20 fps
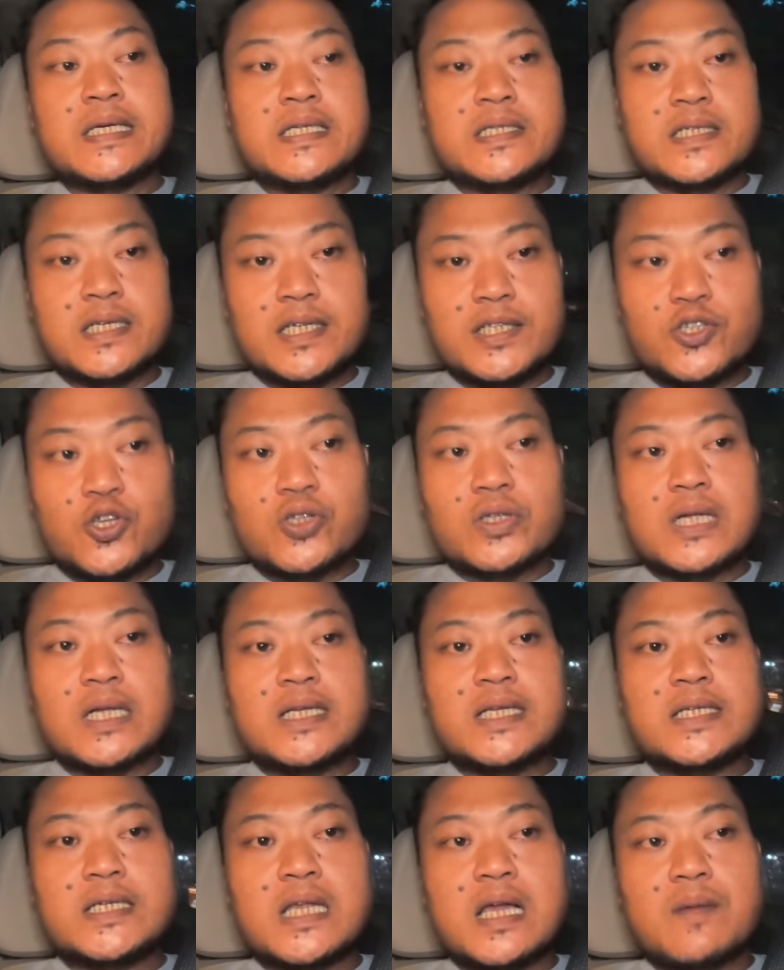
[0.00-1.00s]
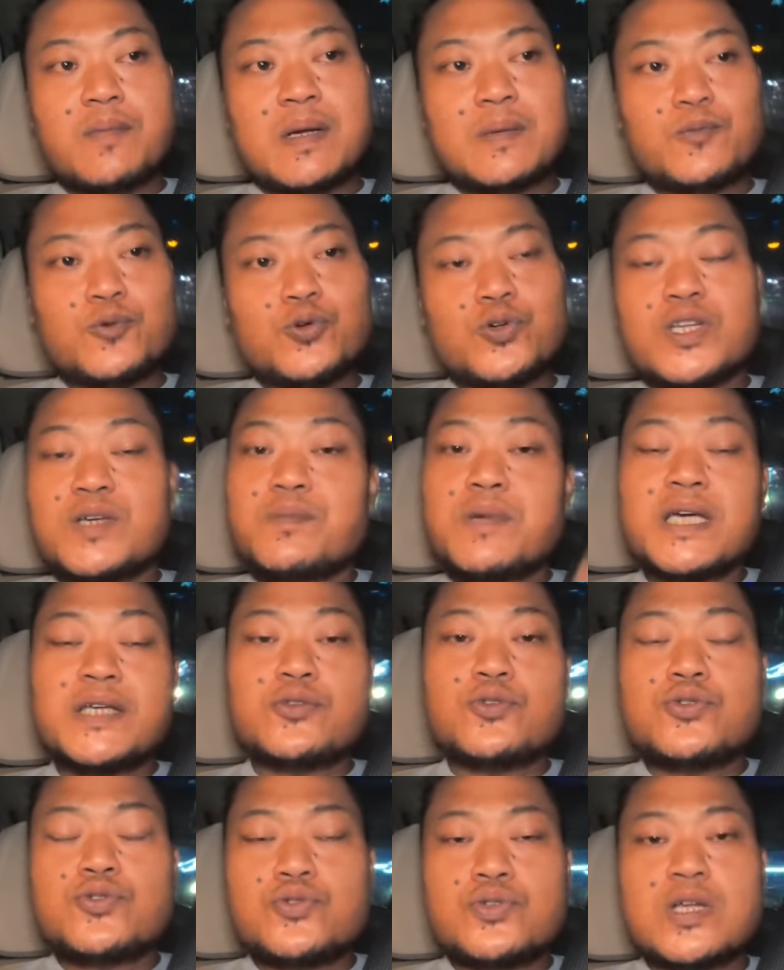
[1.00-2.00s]
Jadi totalnya 85
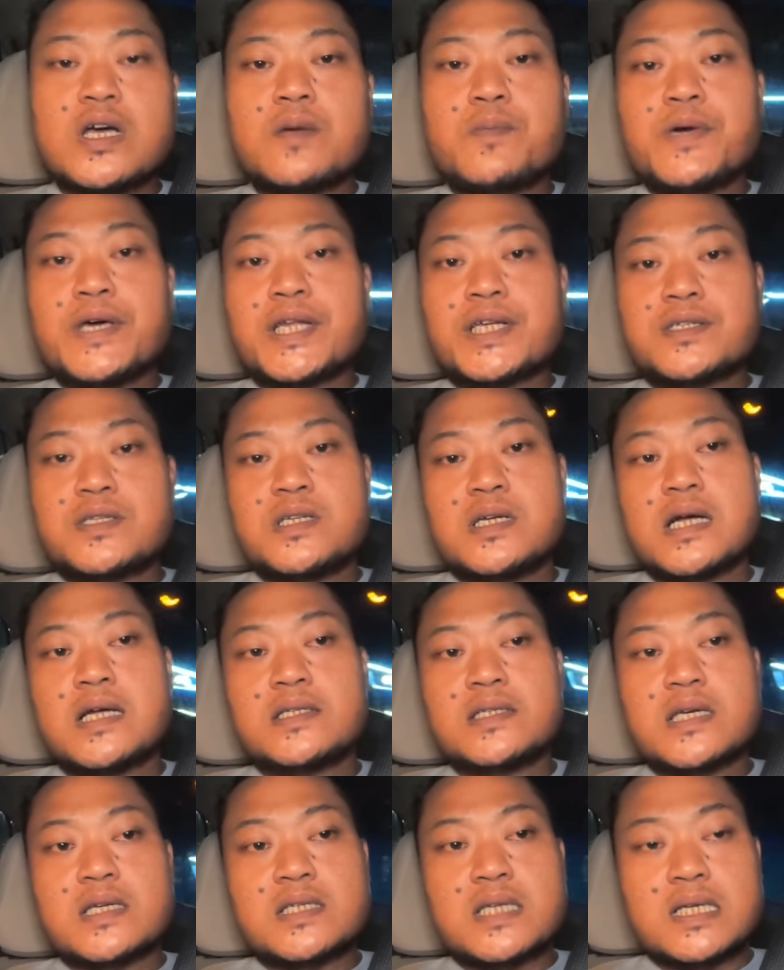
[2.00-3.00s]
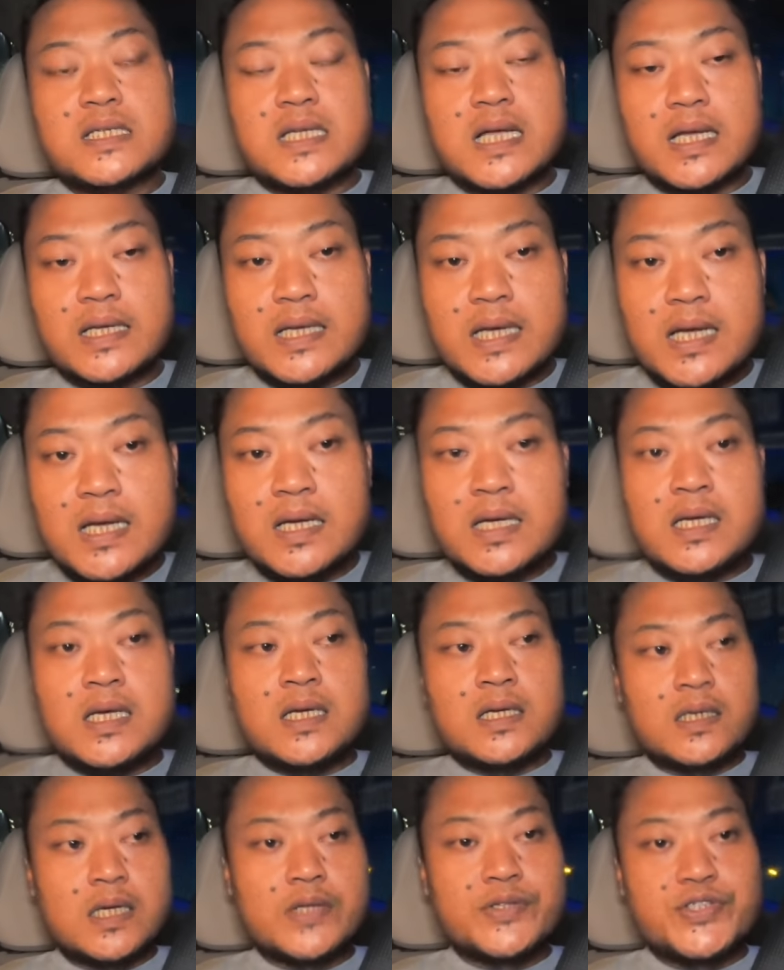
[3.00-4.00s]
itu sudah beres dengan jasa saya
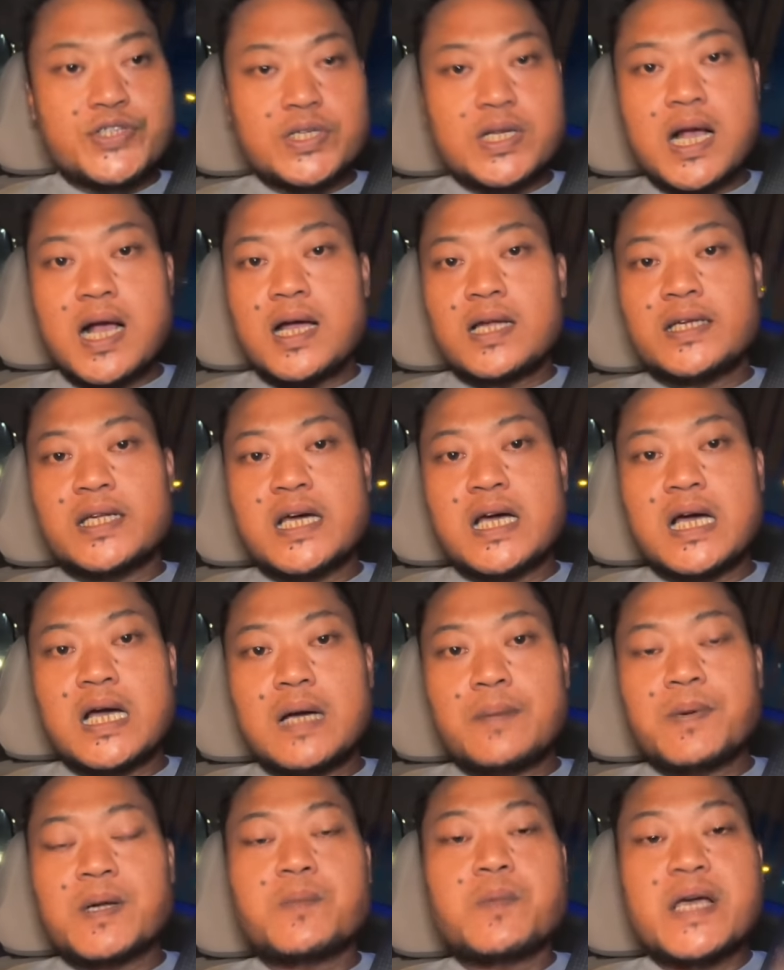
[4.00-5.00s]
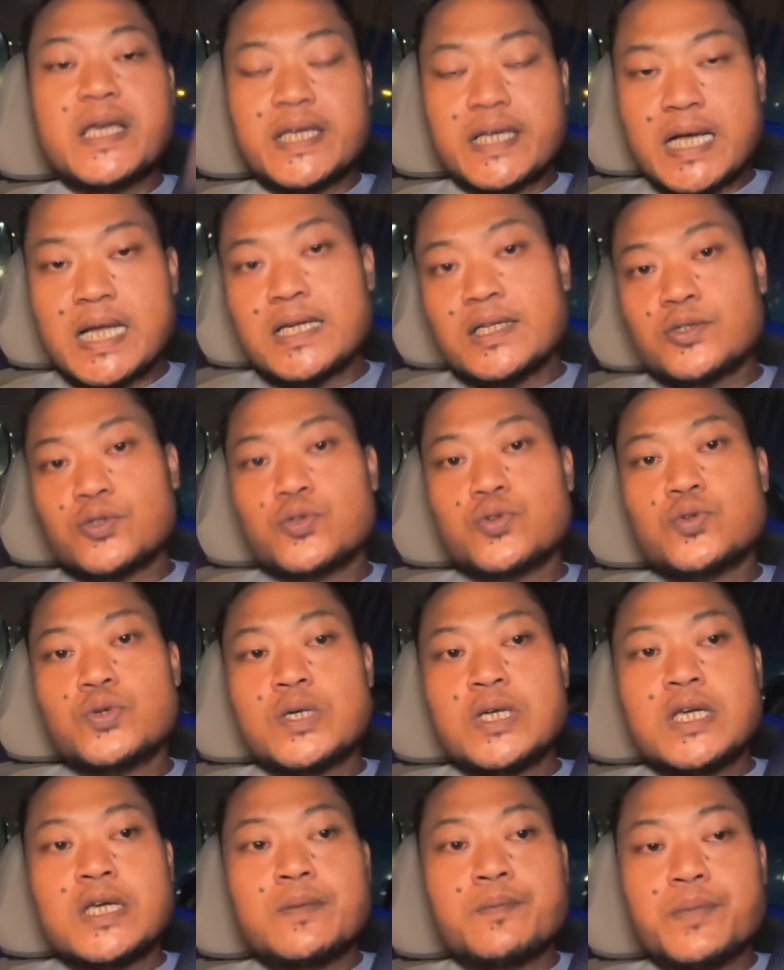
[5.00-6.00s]
dan jika ada perbaikan itu
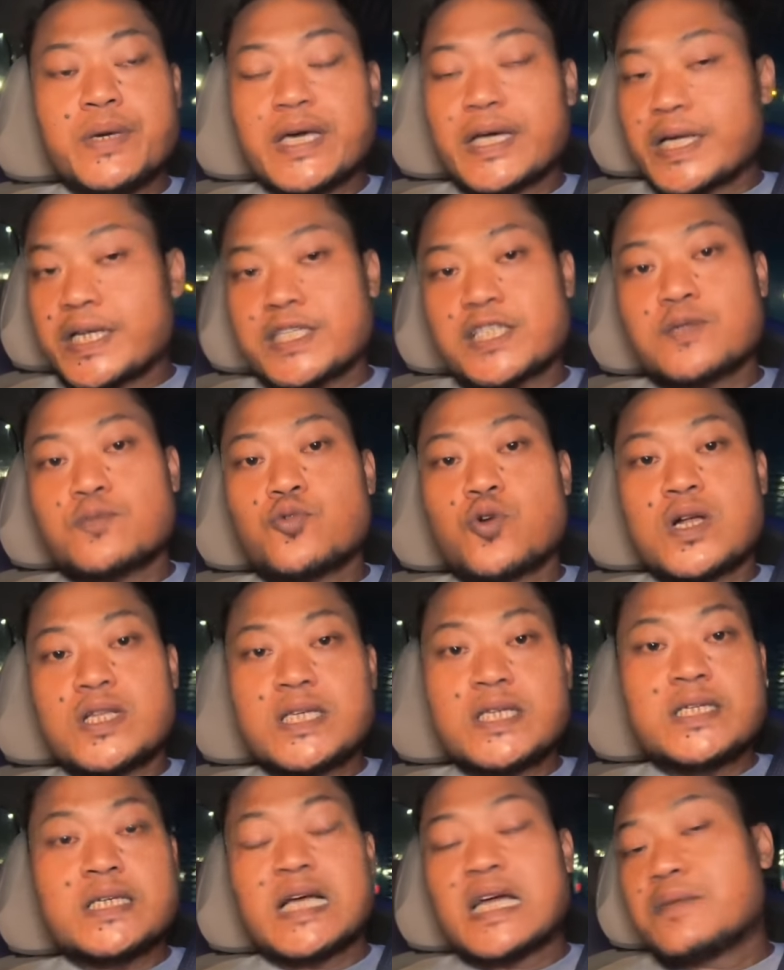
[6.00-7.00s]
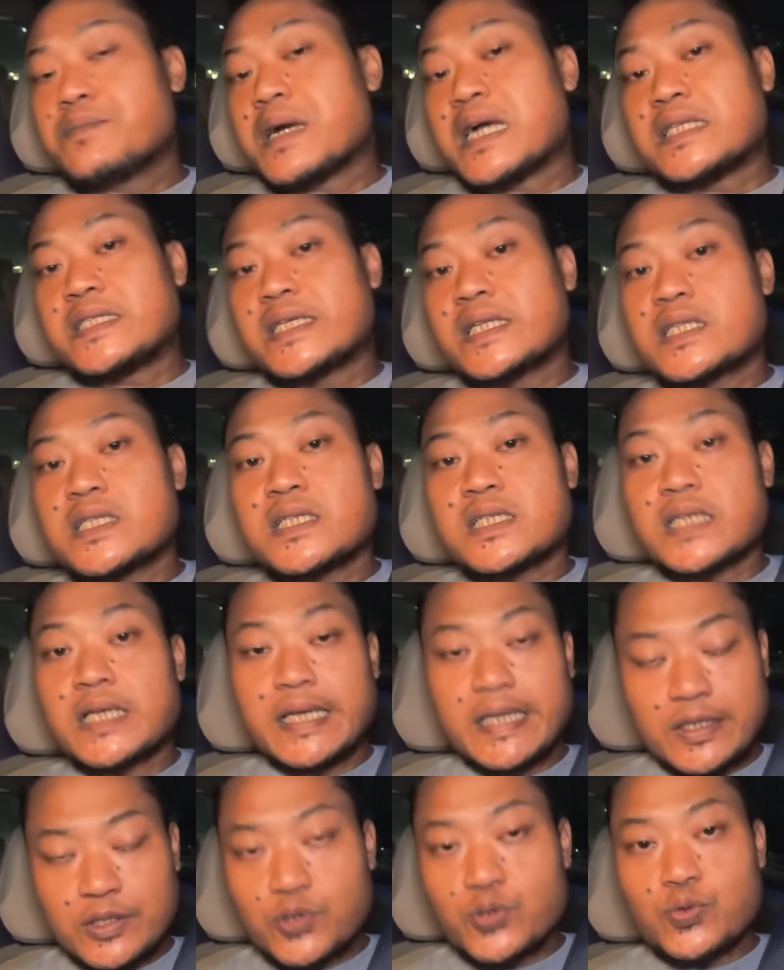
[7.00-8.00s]
beres semuanya dengan budget
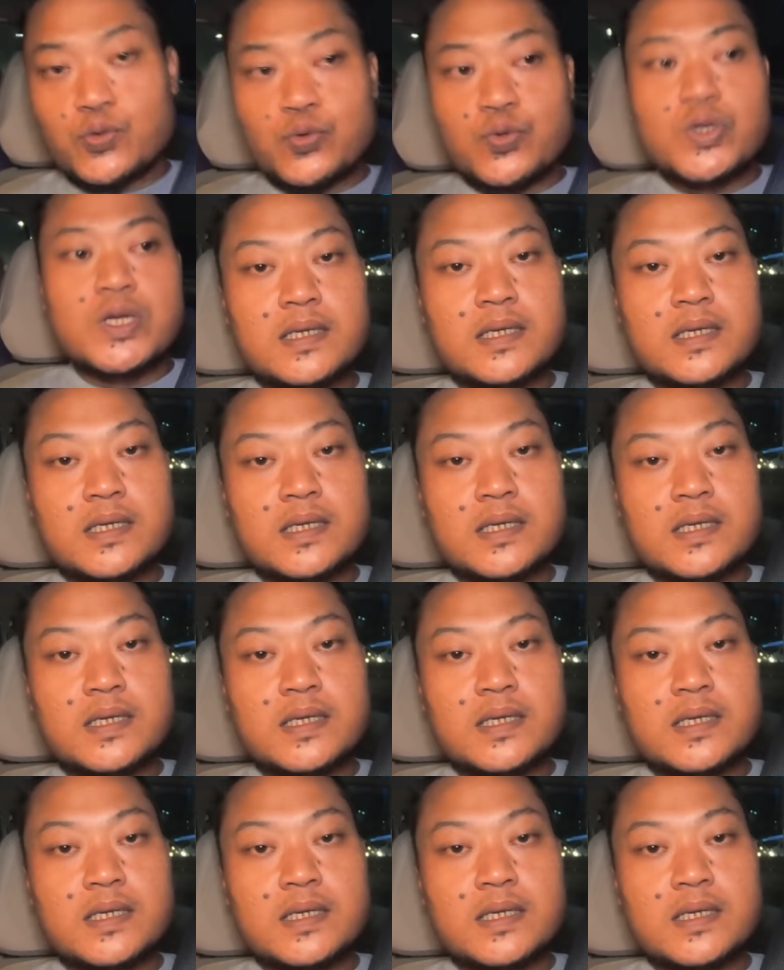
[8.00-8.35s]
segitu.